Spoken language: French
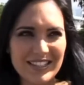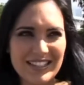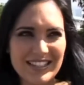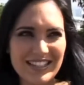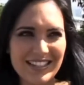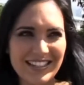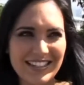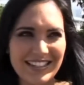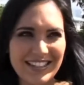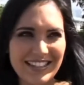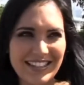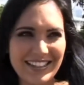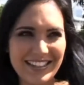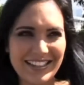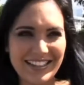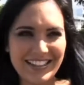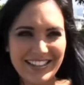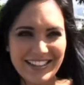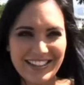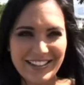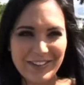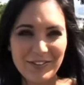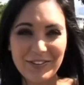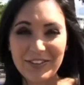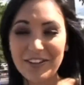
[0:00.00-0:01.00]

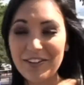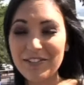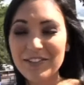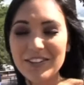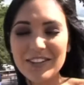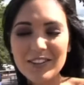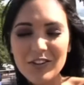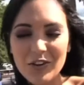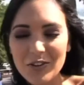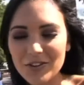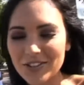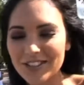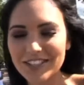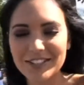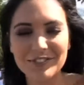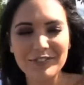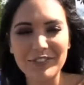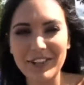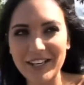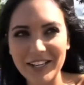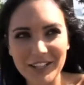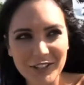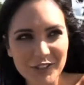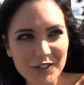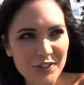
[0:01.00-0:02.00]
c'était une évidence. Il
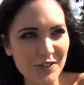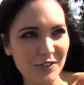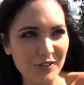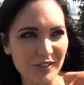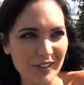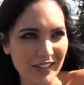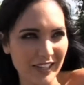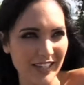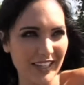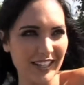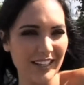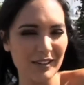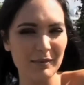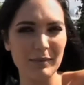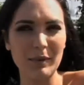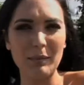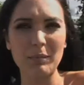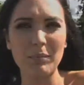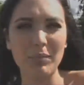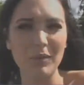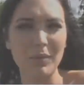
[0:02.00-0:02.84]
fallait que je vienne, même pour